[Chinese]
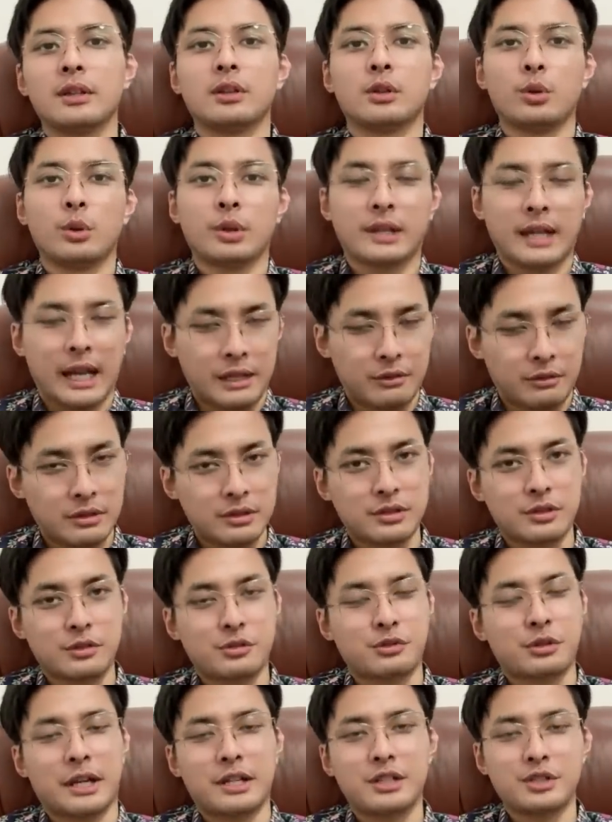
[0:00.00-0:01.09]
都感觉
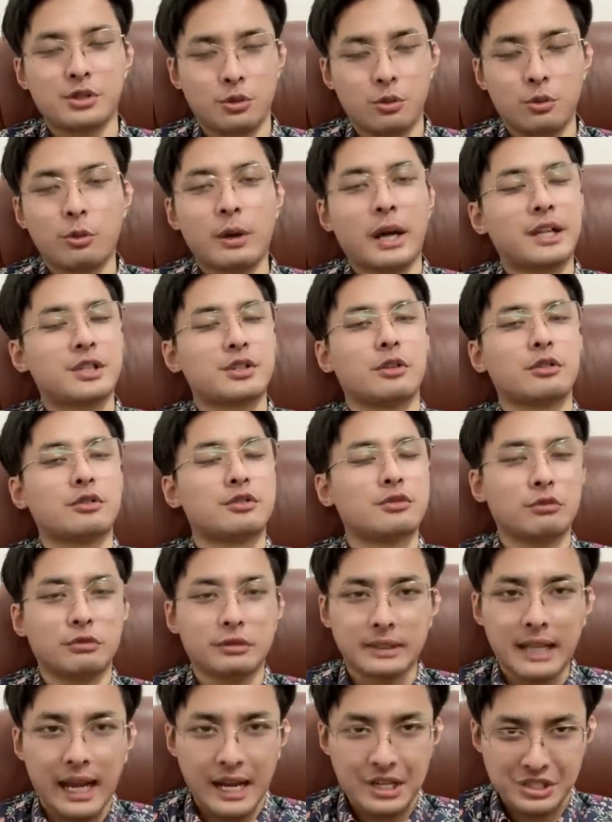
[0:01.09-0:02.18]
是全球外交
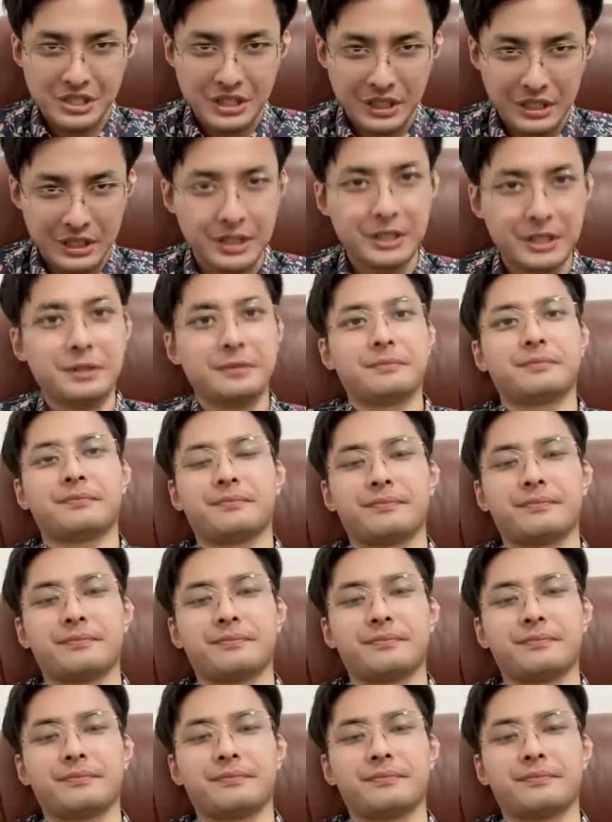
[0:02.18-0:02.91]
重大胜利，